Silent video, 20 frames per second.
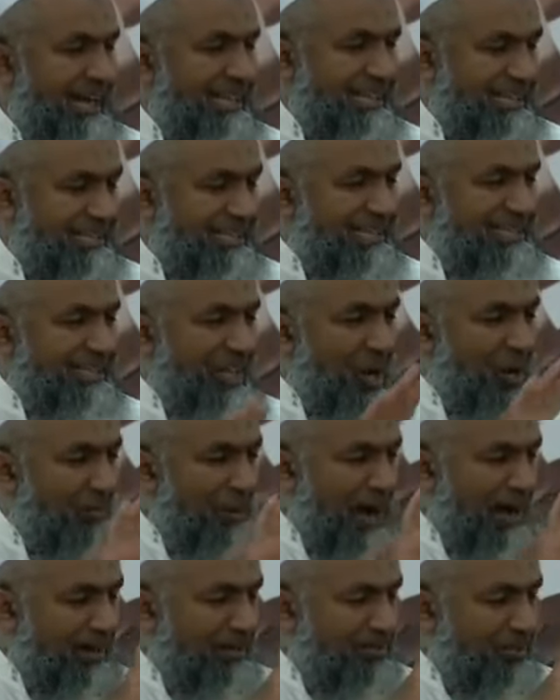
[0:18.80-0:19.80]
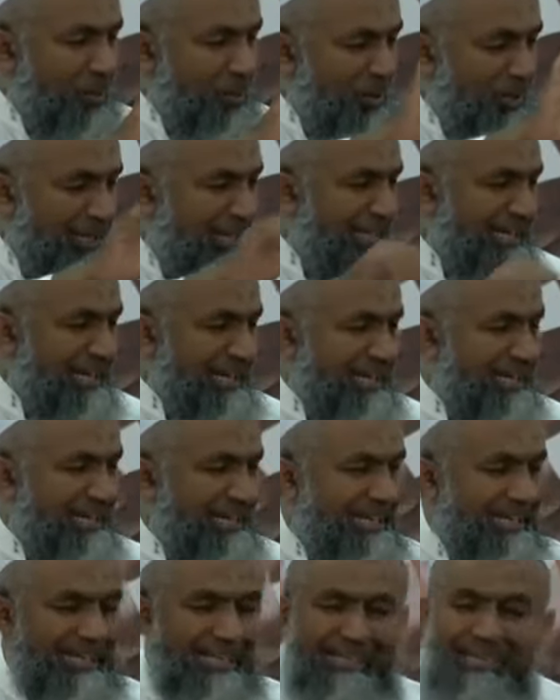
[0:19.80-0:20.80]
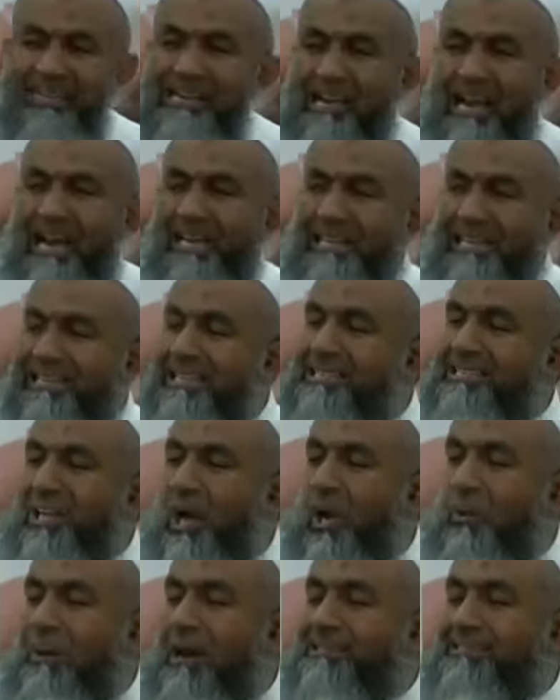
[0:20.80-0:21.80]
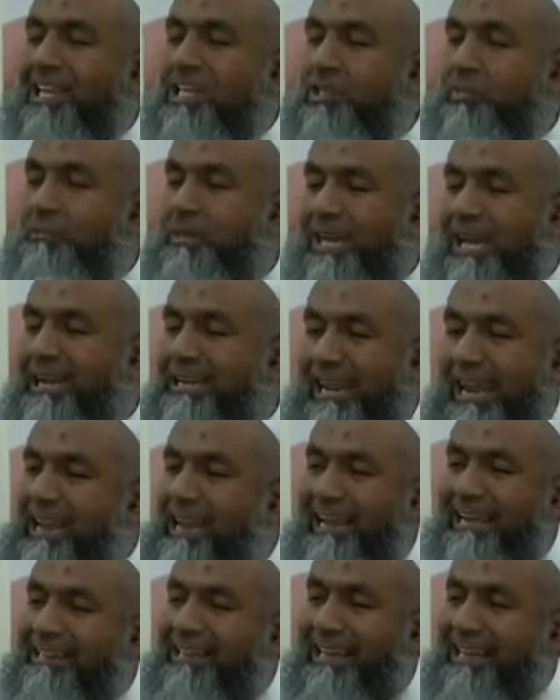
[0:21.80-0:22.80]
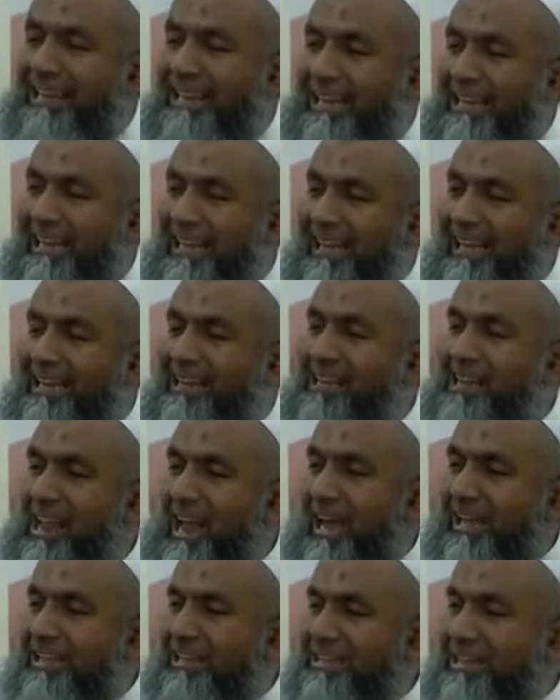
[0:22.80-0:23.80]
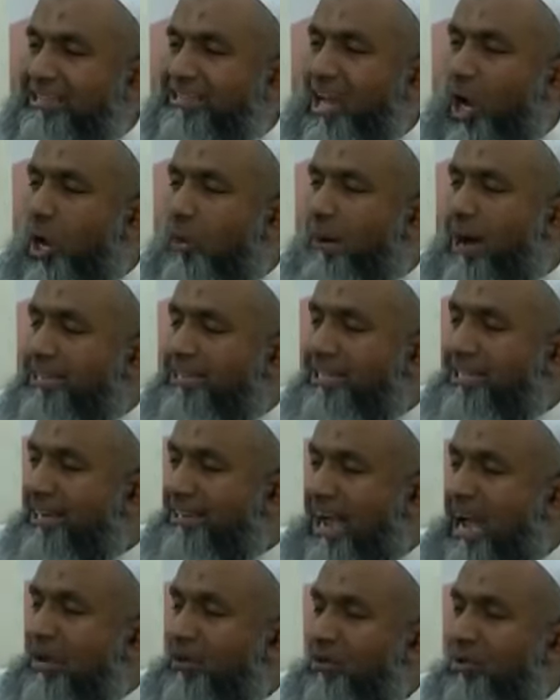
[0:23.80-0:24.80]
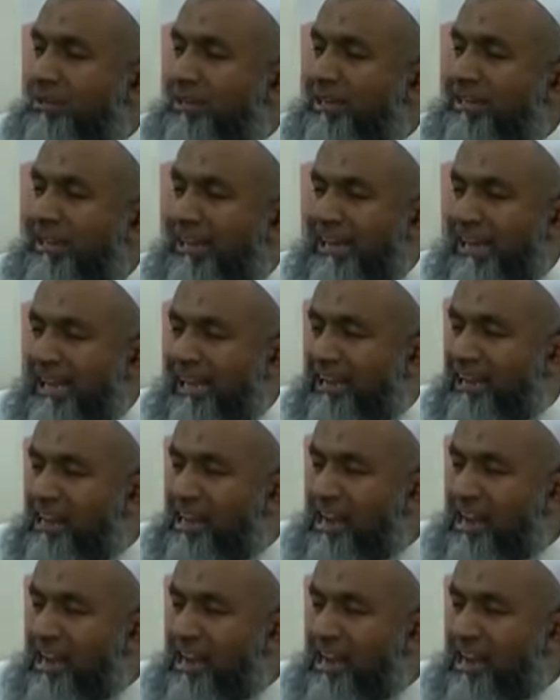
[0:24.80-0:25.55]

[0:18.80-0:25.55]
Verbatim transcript: அதுக்கு தௌபா தொழுகிறதல்ல அதுக்கு தௌபா தஸ்மீக கையெடுக்கிறதல்ல அதுக்கு தௌபா சதக்கா கொடுக்கறதல்ல